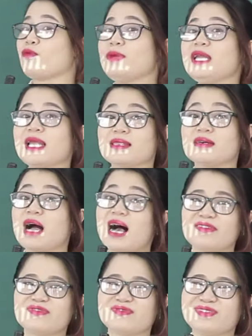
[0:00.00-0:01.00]
của be là từ half,
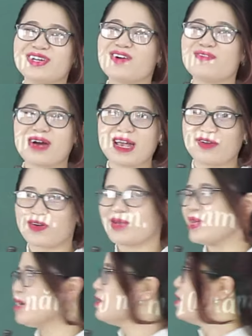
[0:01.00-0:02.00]
nhưng không phải đâu các em
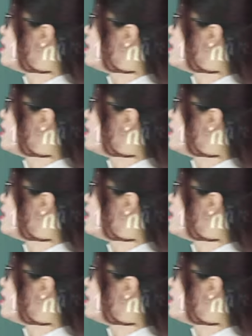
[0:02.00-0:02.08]
nhé.